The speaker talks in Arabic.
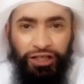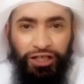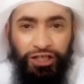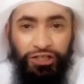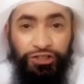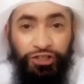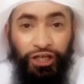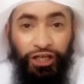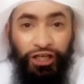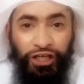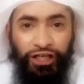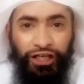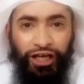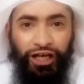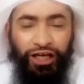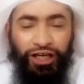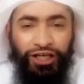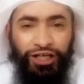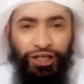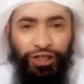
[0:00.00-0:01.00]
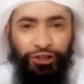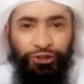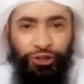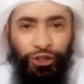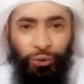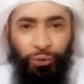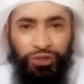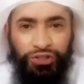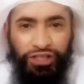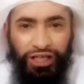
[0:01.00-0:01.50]
سرية
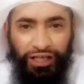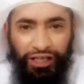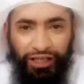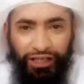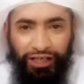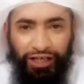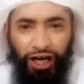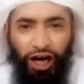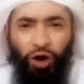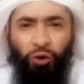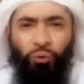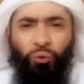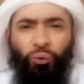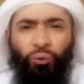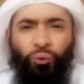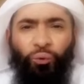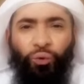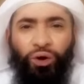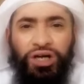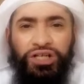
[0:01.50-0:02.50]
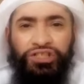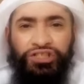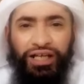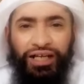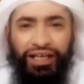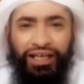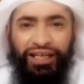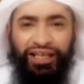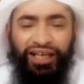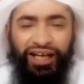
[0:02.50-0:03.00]
تلو سرية أول
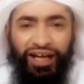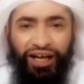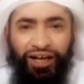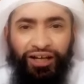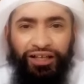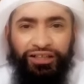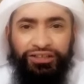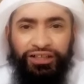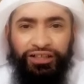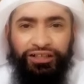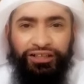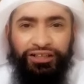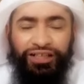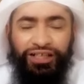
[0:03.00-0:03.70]
سرية خرجت